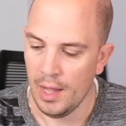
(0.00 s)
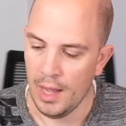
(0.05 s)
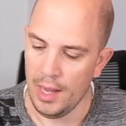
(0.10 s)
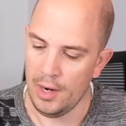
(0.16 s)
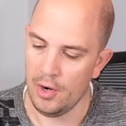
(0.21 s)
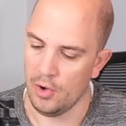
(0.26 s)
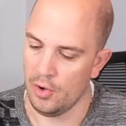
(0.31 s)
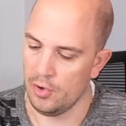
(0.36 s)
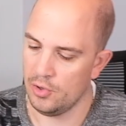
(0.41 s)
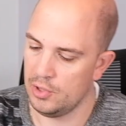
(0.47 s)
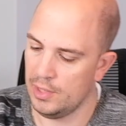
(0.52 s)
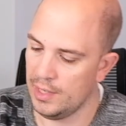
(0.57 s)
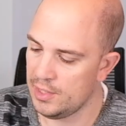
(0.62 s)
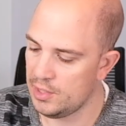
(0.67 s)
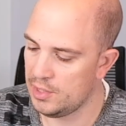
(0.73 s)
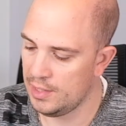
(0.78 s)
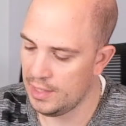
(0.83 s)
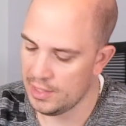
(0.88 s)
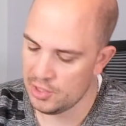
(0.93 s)
Alors,
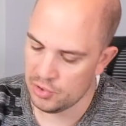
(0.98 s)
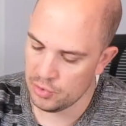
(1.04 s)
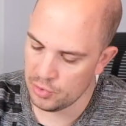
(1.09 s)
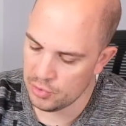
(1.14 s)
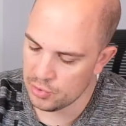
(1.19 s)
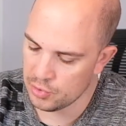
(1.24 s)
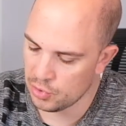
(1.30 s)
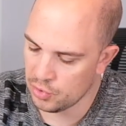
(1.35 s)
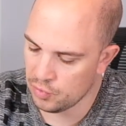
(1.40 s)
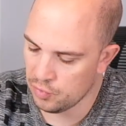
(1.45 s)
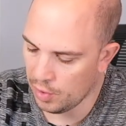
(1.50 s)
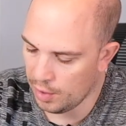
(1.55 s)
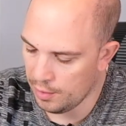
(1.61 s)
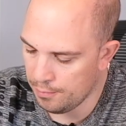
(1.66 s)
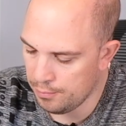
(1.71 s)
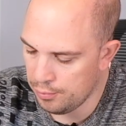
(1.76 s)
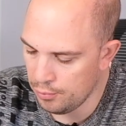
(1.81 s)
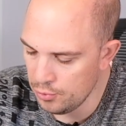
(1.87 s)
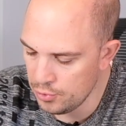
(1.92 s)
la, chose que je vois
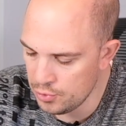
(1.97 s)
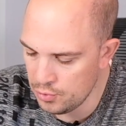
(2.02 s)
le plus